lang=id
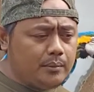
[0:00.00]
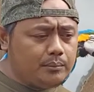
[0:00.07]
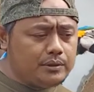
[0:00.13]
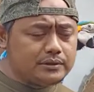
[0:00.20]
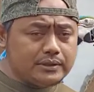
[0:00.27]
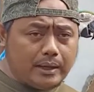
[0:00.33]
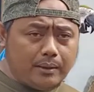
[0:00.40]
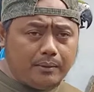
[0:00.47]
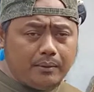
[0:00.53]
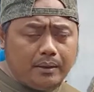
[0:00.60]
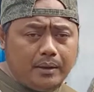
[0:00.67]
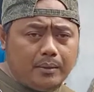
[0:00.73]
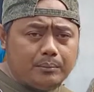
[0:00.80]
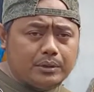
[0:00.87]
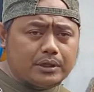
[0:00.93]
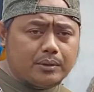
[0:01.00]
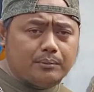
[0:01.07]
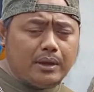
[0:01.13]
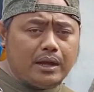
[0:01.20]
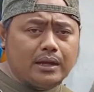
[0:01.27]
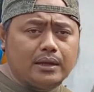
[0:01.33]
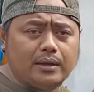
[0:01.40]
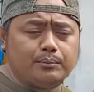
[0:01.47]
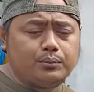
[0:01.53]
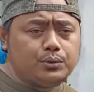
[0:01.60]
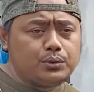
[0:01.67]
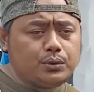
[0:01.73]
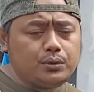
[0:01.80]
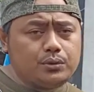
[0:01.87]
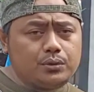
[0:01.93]
bisa berkembang ke
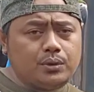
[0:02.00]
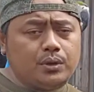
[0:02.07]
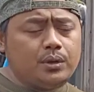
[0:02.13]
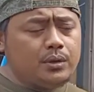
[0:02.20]
burung